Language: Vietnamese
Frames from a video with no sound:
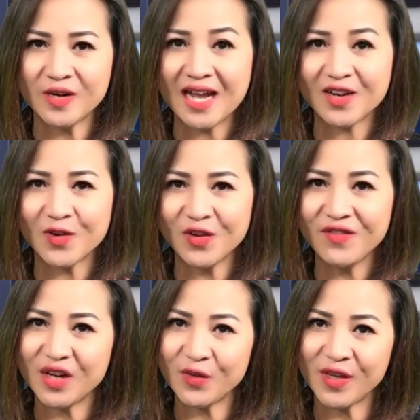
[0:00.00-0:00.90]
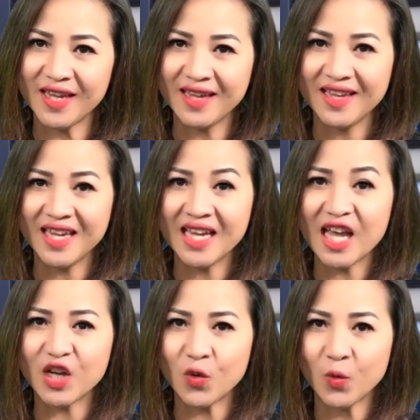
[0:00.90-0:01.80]
đang nói về điều gì khi
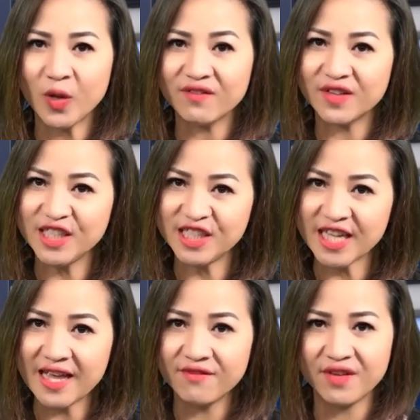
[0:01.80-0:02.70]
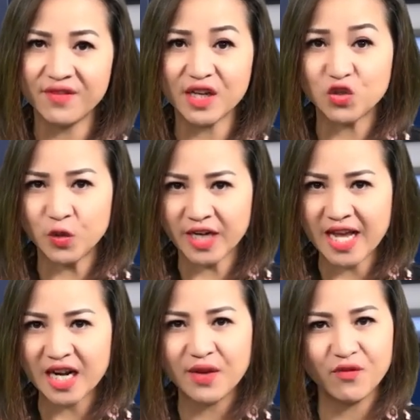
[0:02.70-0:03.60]
Ngài cầu nguyện với Cha về việc truyền
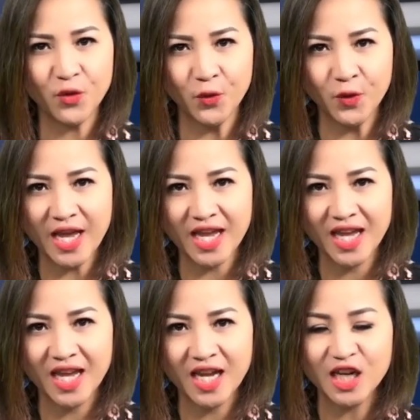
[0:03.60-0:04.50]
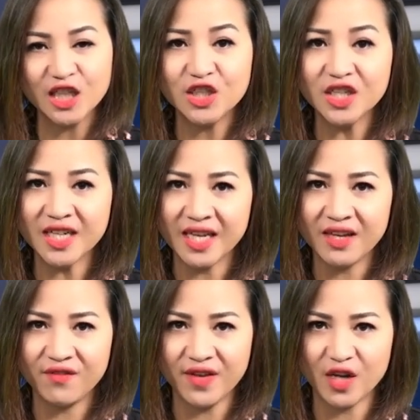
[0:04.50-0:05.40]
đạt niềm vui của Ngài? Trước
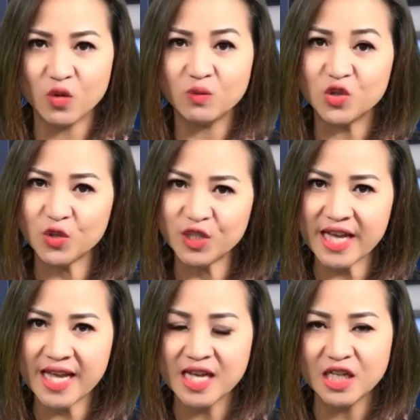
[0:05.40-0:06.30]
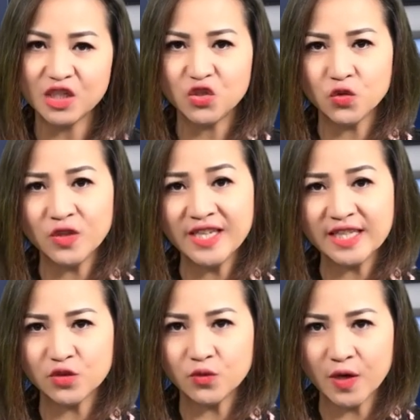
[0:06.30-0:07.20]
khi về cùng Chúa Cha, Chúa
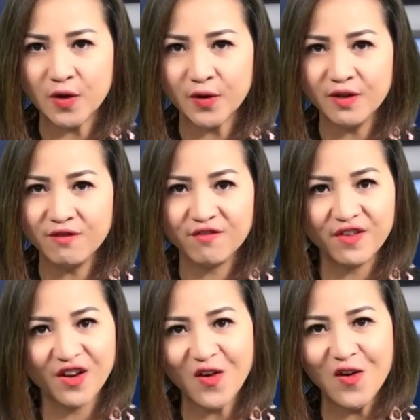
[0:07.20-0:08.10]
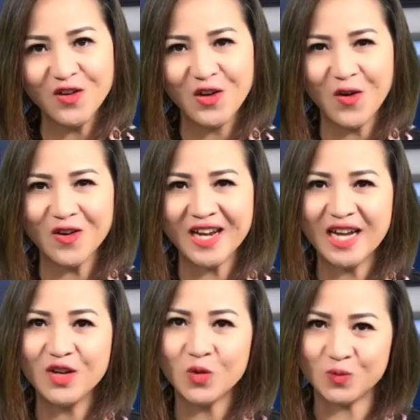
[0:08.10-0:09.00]
Giêsu nói, phần con, con
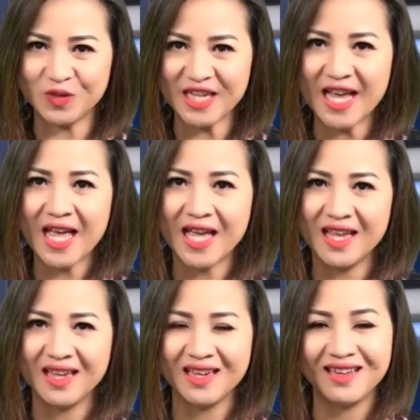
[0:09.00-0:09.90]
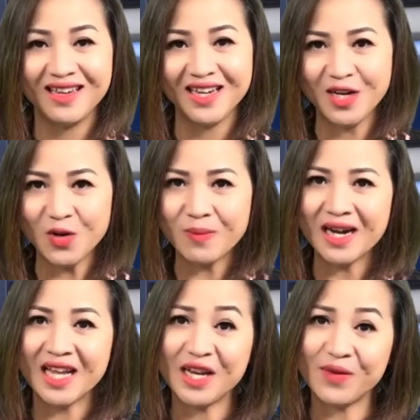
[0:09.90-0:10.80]
đến cùng Cha. Điều mang
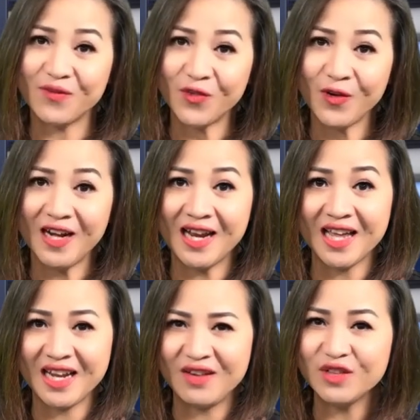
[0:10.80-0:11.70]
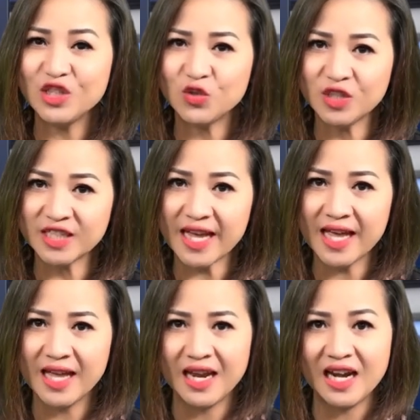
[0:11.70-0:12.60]
lại niềm vui là đến với Chúa Cha,
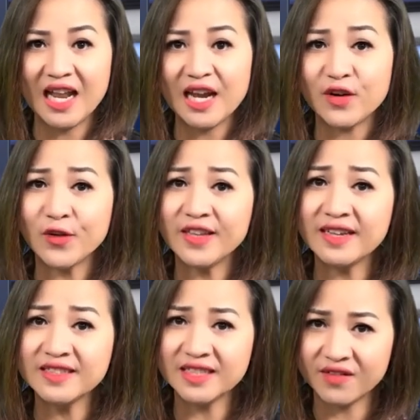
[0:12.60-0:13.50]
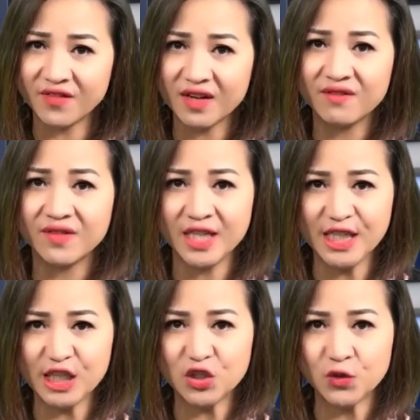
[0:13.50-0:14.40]
là nói tiếng xin vâng với
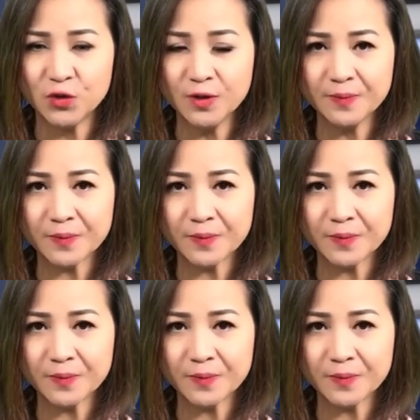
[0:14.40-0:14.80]
Thiên Chúa,